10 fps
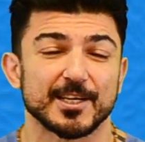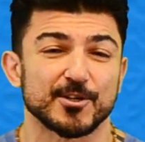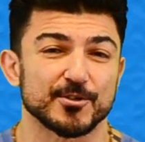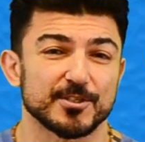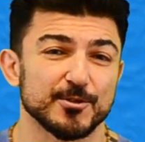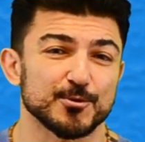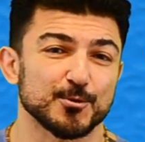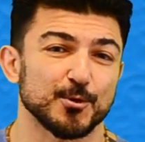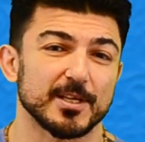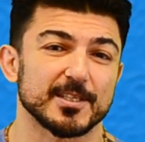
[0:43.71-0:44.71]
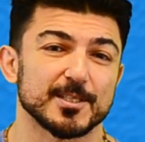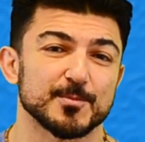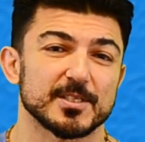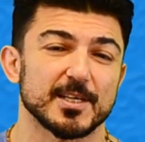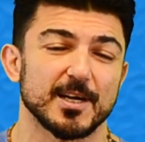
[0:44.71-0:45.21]
continuous
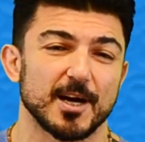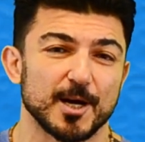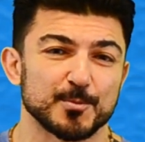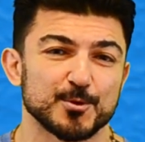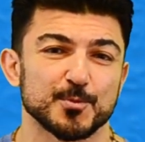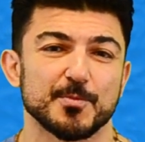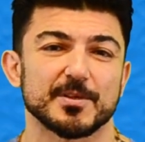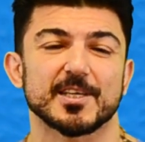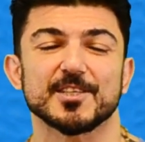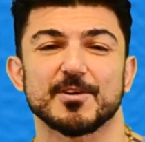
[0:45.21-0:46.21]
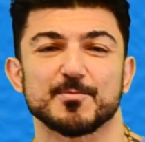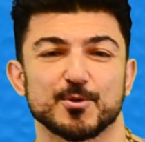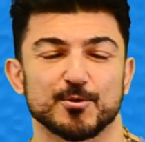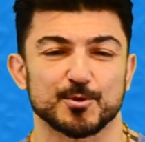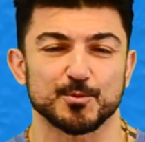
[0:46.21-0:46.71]
kullandığımızda absürt bir mesaj vermiş
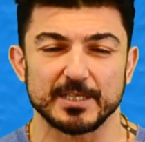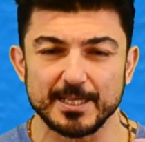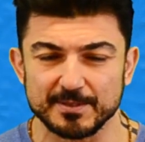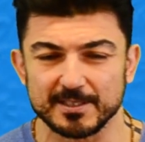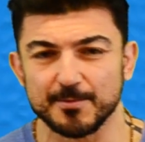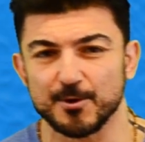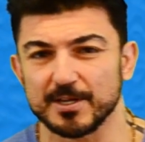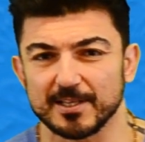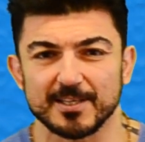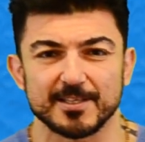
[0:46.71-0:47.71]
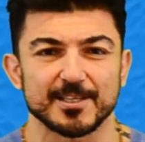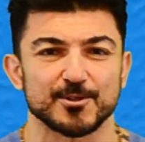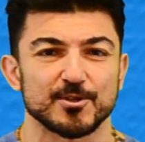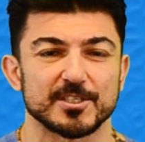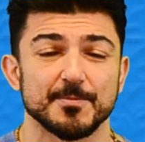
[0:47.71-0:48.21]
oluyoruz. Bunların hepsini tabii örneklendirerek
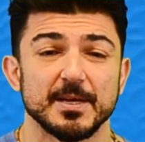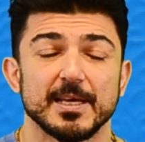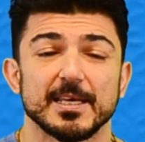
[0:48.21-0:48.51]
söyleyeceğim.